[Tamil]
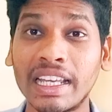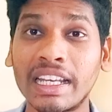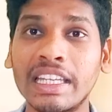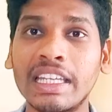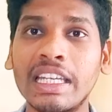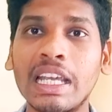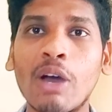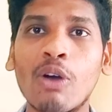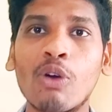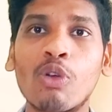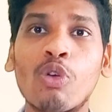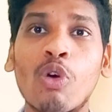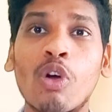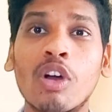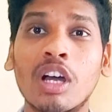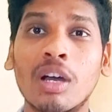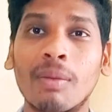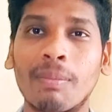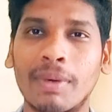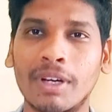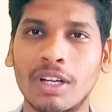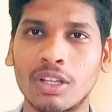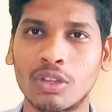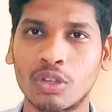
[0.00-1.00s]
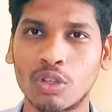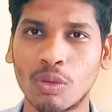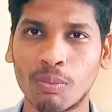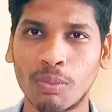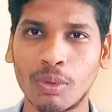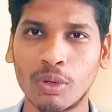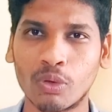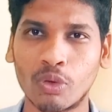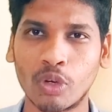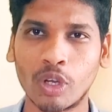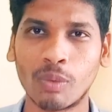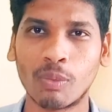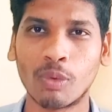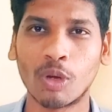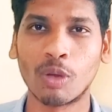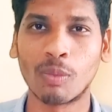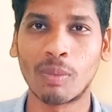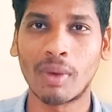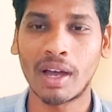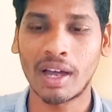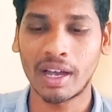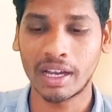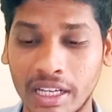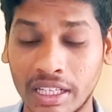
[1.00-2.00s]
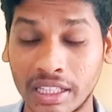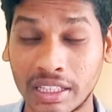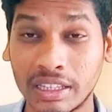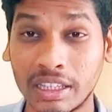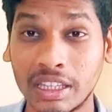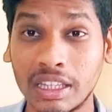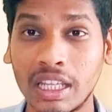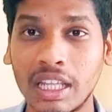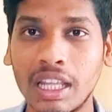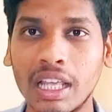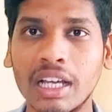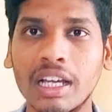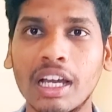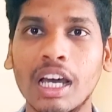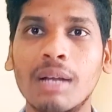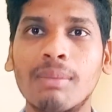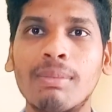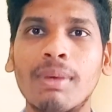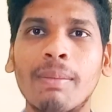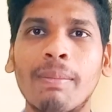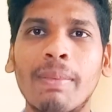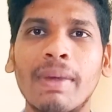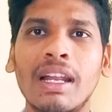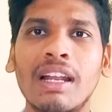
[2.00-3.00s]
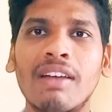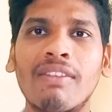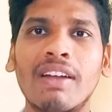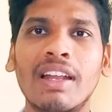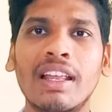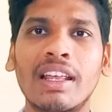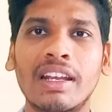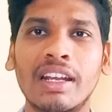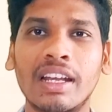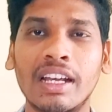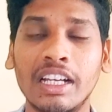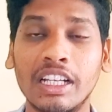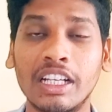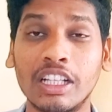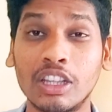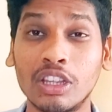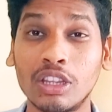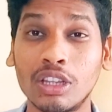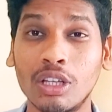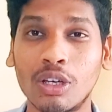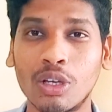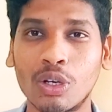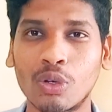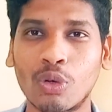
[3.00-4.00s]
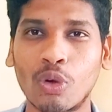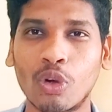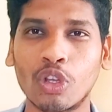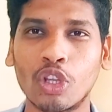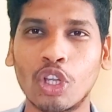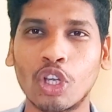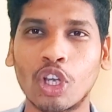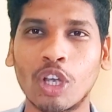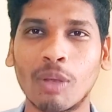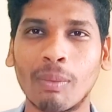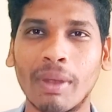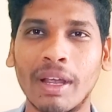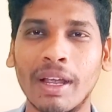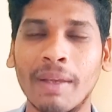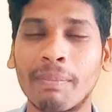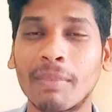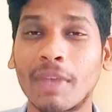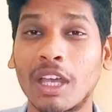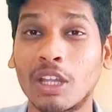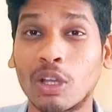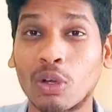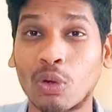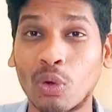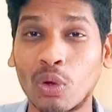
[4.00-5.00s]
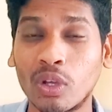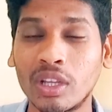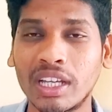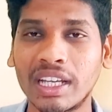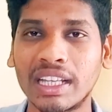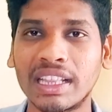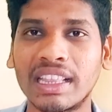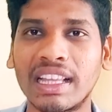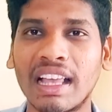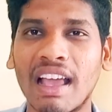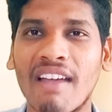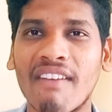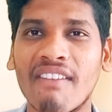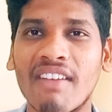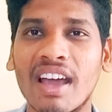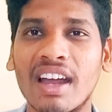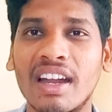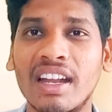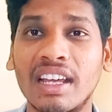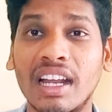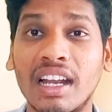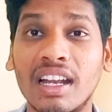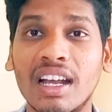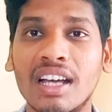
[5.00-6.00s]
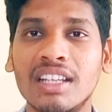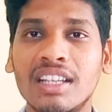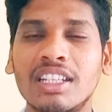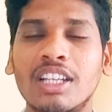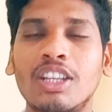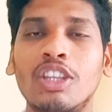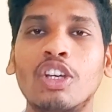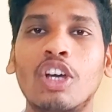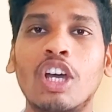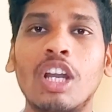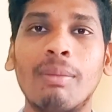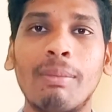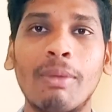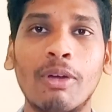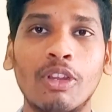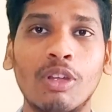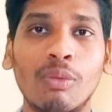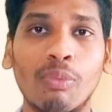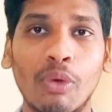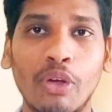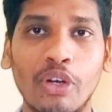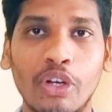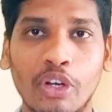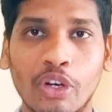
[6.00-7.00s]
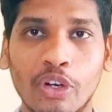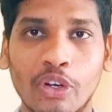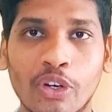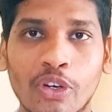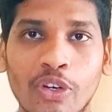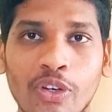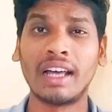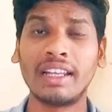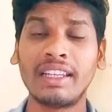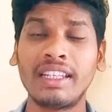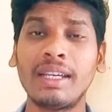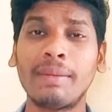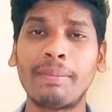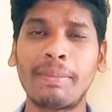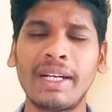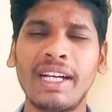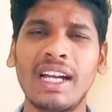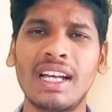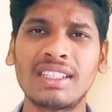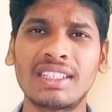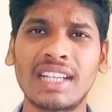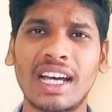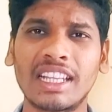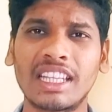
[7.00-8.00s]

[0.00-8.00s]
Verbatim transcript: செயற்கையாக உருவாக்கப்பட்ட தொப்புள் குடி மூலமாக இந்த கர்ப்பப்பையில் வளர்கிற இந்த ஒரு குழந்தைக்குமே அந்த குழந்தைக்கு தேவையான எல்லா சத்துக்களுமே வந்து போயிட்டு இருக்கும் அது எப்படிடா